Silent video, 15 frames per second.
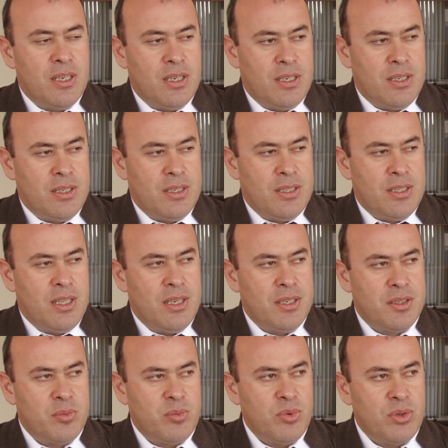э,
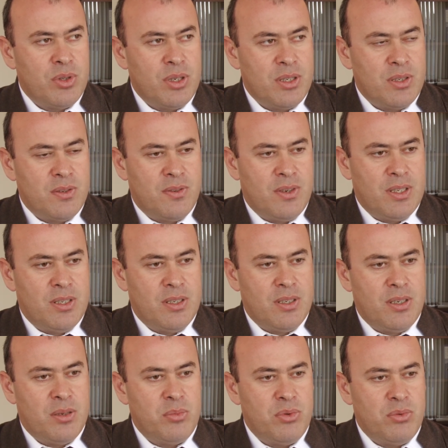дальше будет
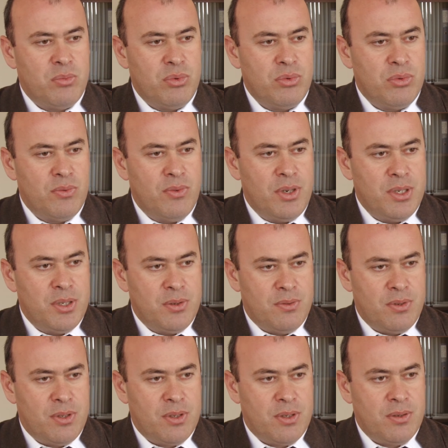развиваться, объем будет
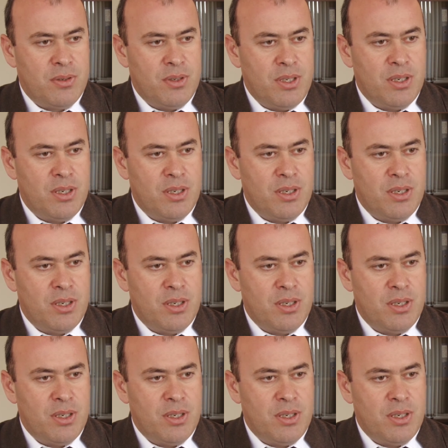увеличиваться.